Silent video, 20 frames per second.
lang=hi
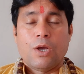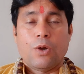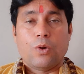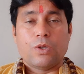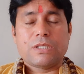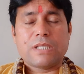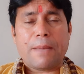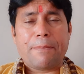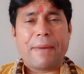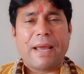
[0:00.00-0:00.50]

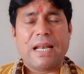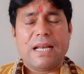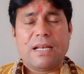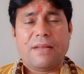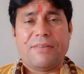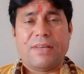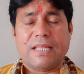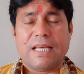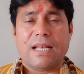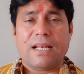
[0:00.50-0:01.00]
उससे पहले
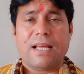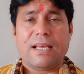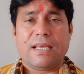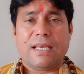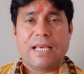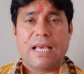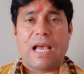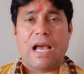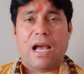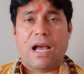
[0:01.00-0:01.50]
निवेदन है
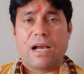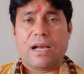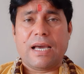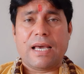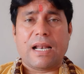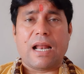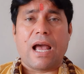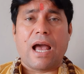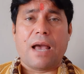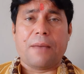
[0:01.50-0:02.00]
कि
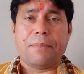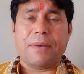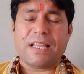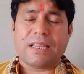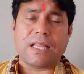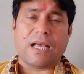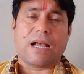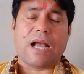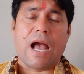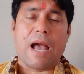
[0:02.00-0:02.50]
अगर अभी
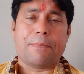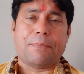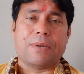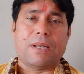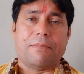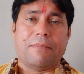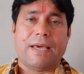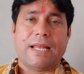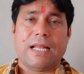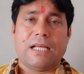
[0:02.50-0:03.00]
तक आपने
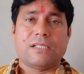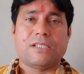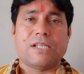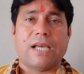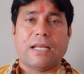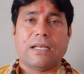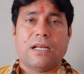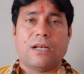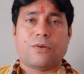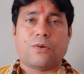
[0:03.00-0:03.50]
मेरे
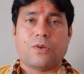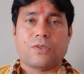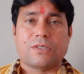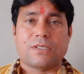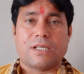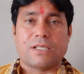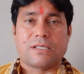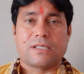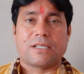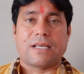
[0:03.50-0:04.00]
चैनल को
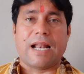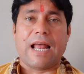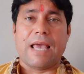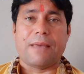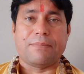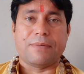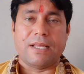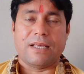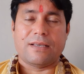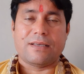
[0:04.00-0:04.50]

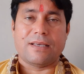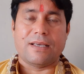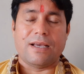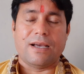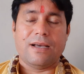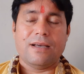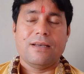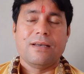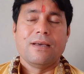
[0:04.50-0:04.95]
सब्सक्राइब नहीं किया